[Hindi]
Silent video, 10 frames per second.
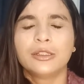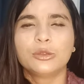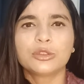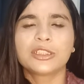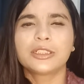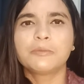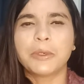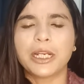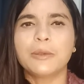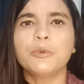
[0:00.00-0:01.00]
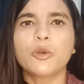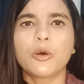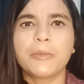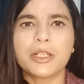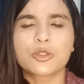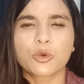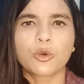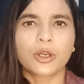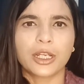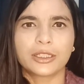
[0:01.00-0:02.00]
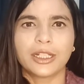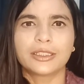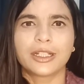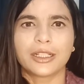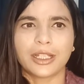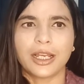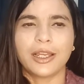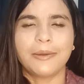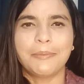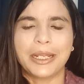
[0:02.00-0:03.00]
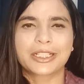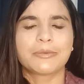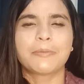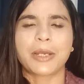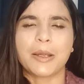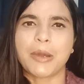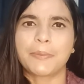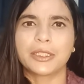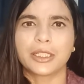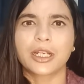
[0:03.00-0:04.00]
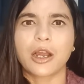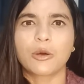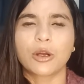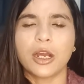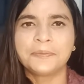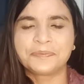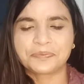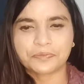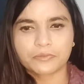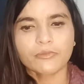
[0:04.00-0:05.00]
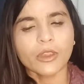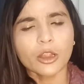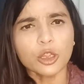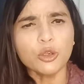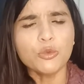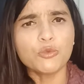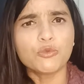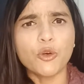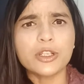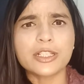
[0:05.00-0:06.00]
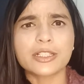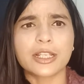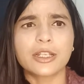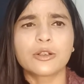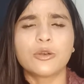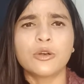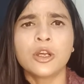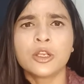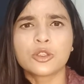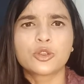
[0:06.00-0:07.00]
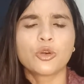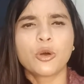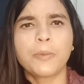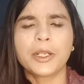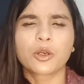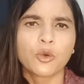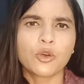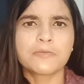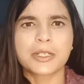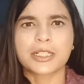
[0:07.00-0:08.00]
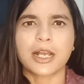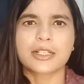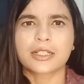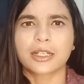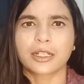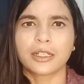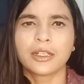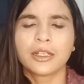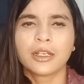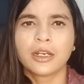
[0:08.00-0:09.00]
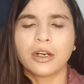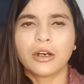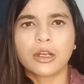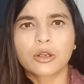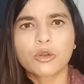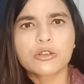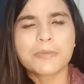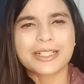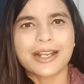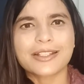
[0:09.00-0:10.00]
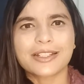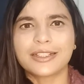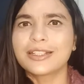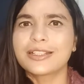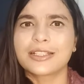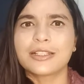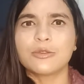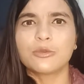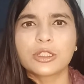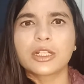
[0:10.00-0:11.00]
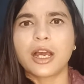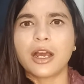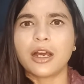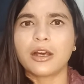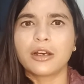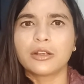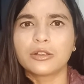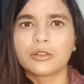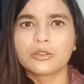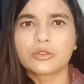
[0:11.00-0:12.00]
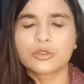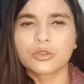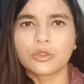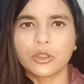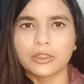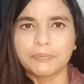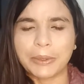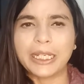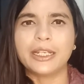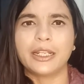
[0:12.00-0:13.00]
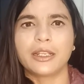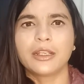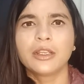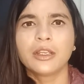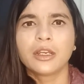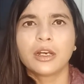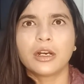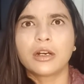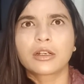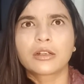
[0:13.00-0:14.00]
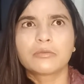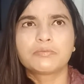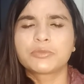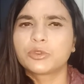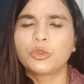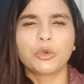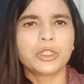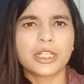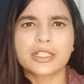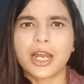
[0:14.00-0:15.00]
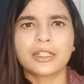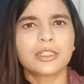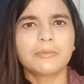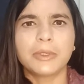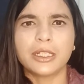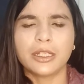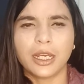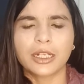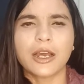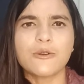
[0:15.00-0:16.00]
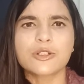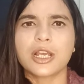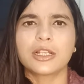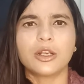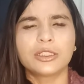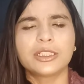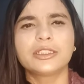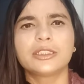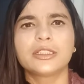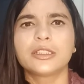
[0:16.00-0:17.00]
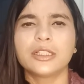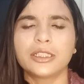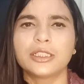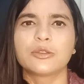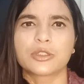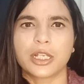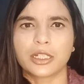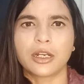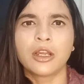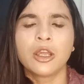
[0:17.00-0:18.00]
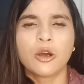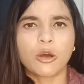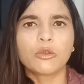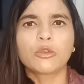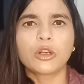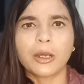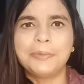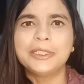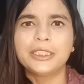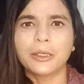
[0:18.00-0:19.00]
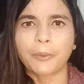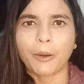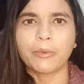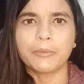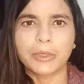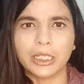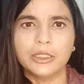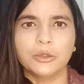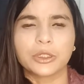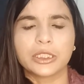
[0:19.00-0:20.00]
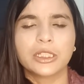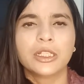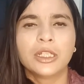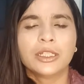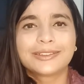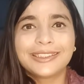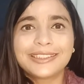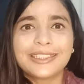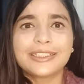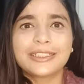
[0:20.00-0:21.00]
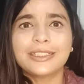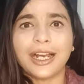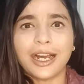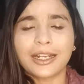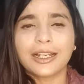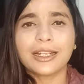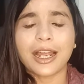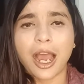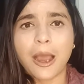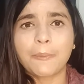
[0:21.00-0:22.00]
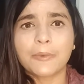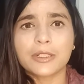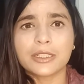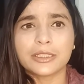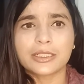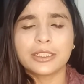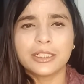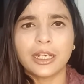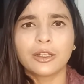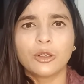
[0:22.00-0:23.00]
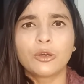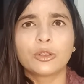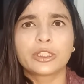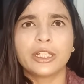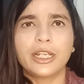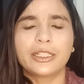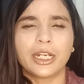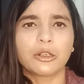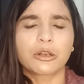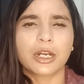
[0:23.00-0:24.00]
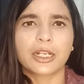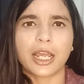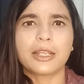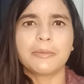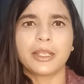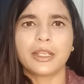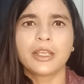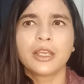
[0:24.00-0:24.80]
दूसरी चीज बड़े बूढ़ों में जोड़ों का दर्द रहता है मैक्सिमम टाइम आपने देखा होगा तो वो इस तेल को जोड़ों पर रोज मसाज करें और रोज मसाज करने से उनका जो पेन है दो या चार दिन में हल्का हो जाएगा और धीरे धीरे धीरे ठीक हो जाएगा और उनको कभी ये प्रॉब्लम नहीं होगी तीसरी चीज अगर आप जैसे यंग लोग होते हैं ठंडों का टाइम है